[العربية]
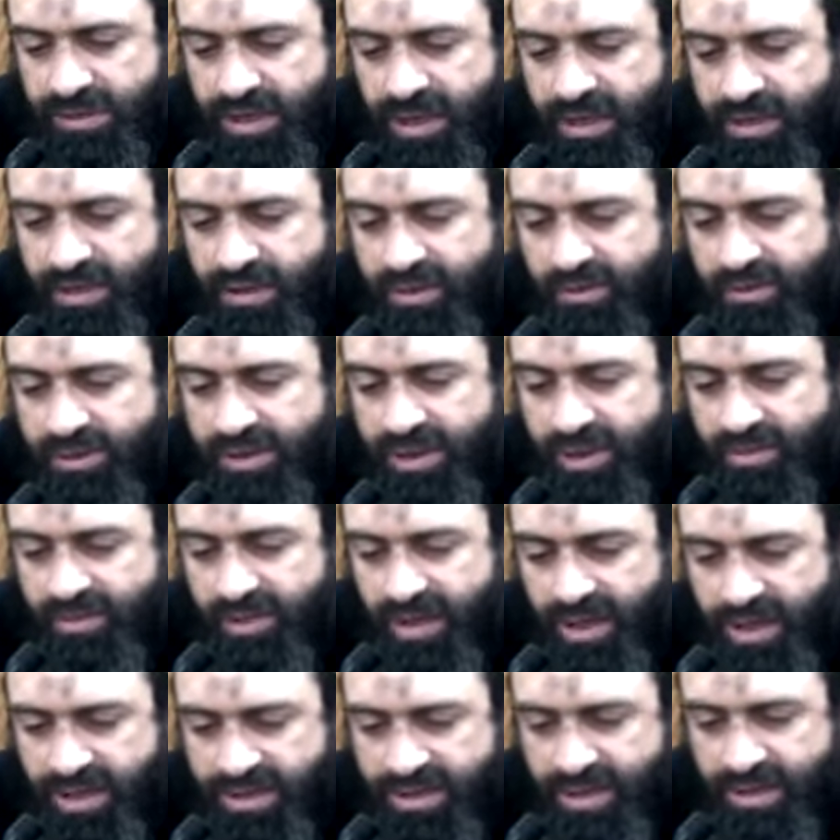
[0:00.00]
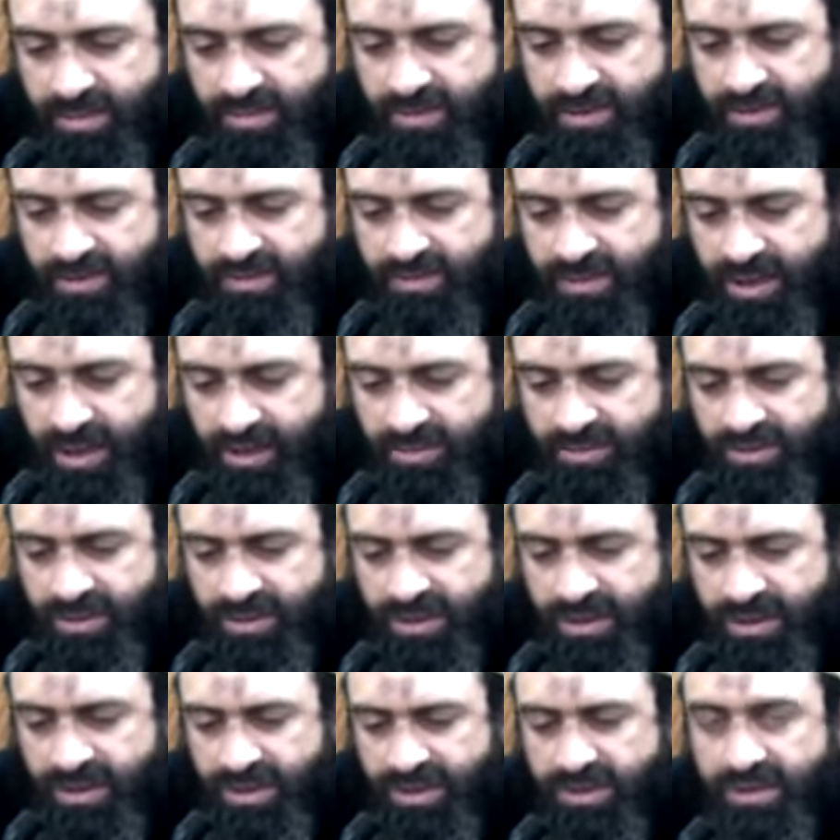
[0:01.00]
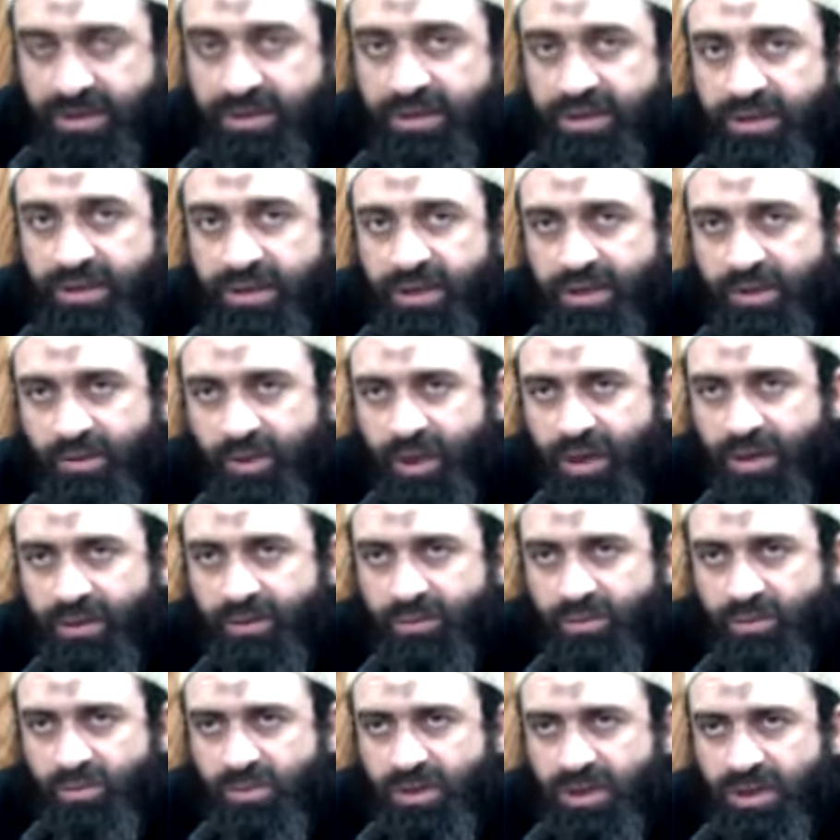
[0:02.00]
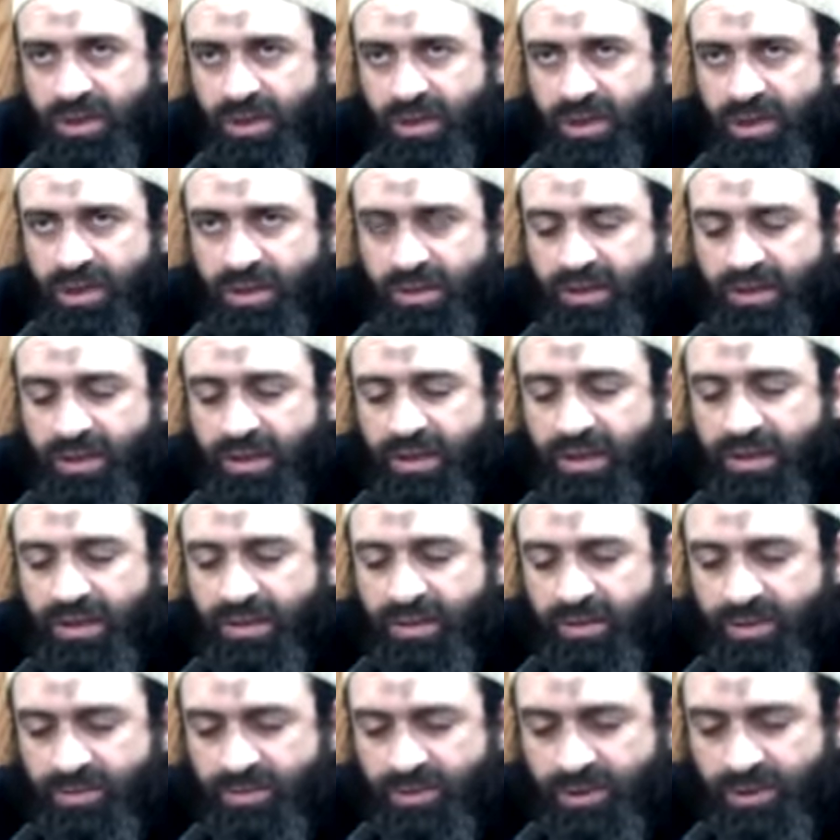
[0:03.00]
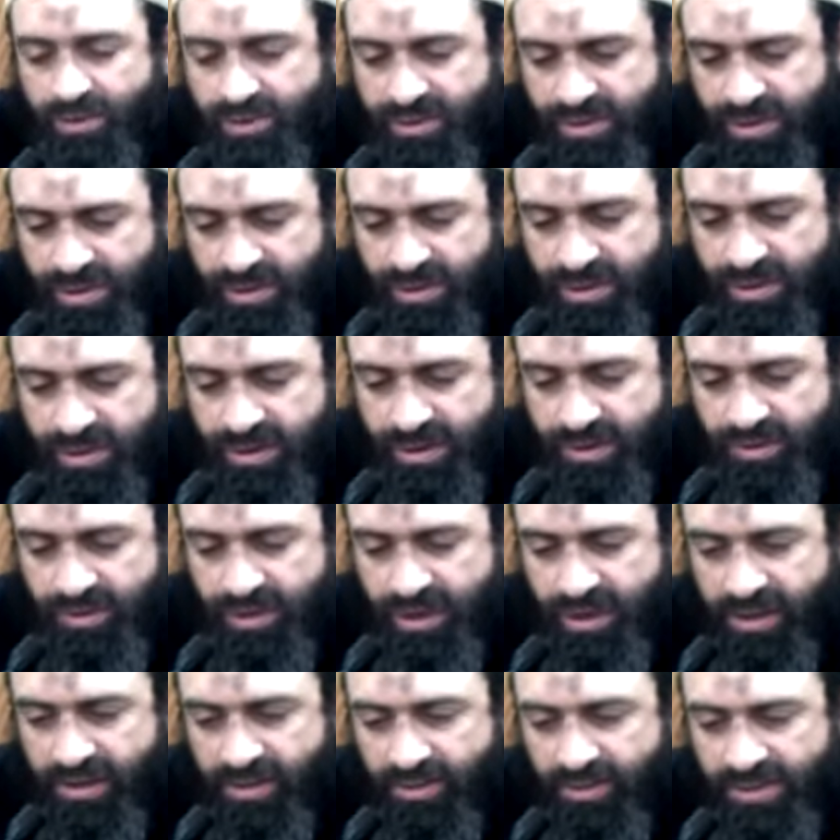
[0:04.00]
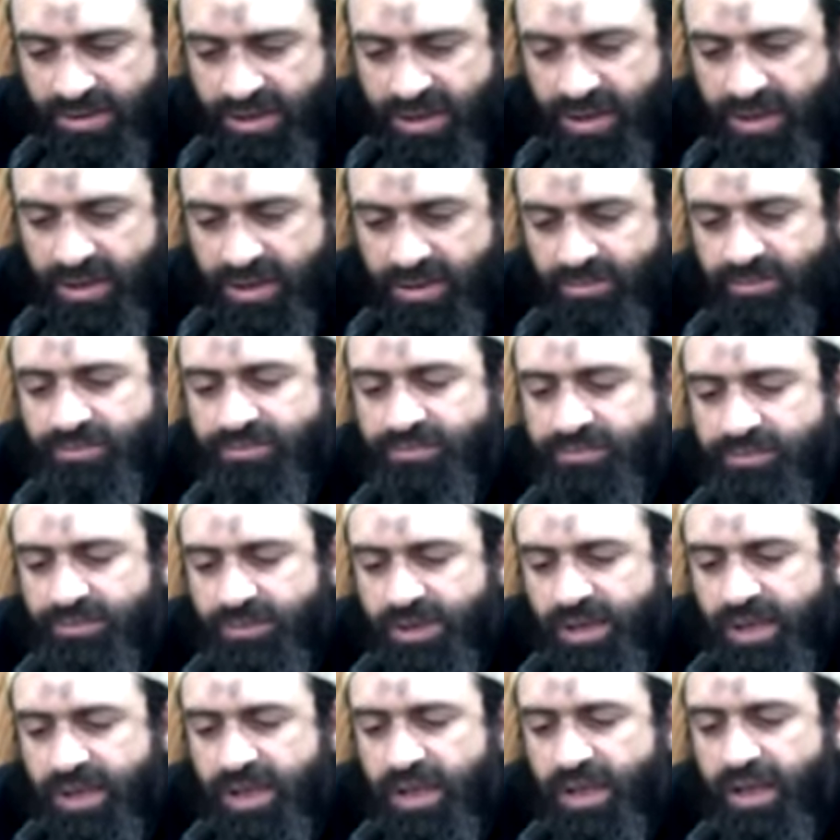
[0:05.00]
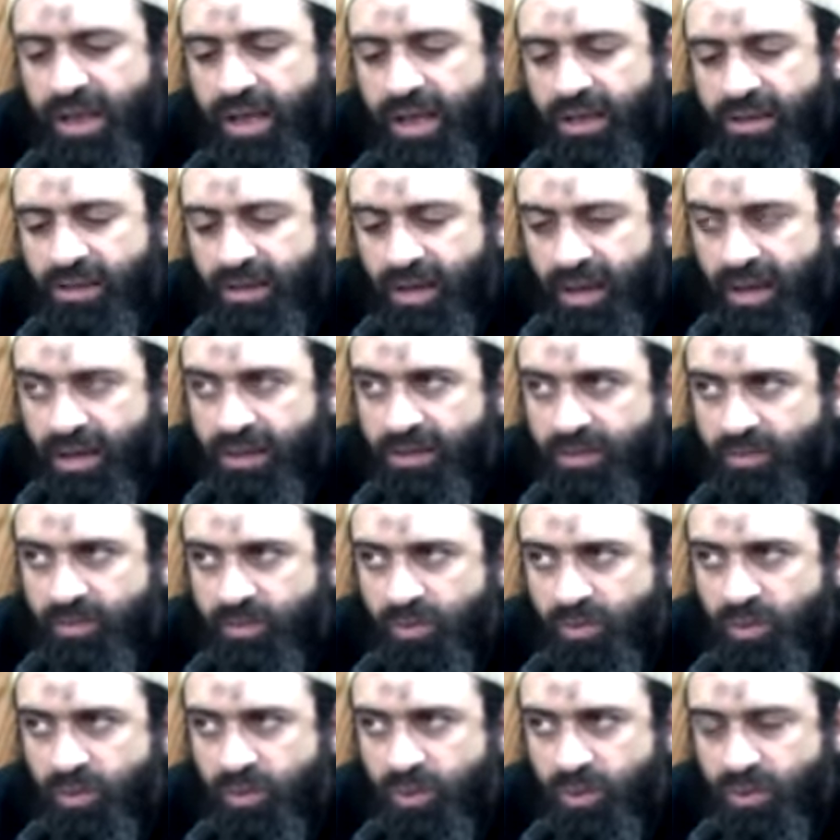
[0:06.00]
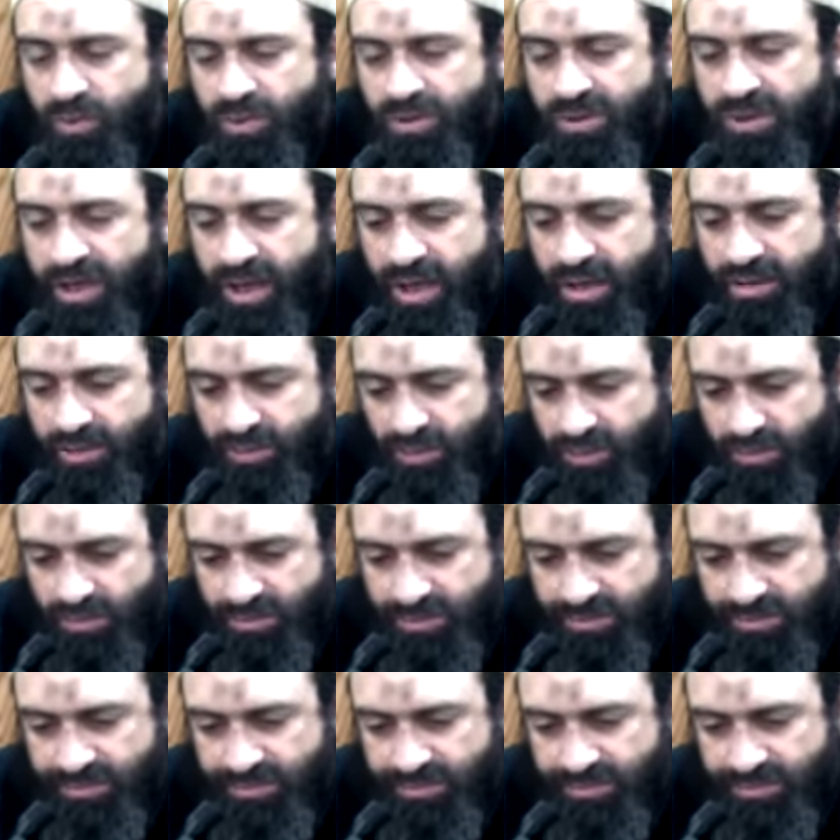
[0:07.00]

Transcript: أنه سمع جابر بن عبد الله رضي الله عنهما قال قال النبي صلى الله عليه وسلم الحرب خدعة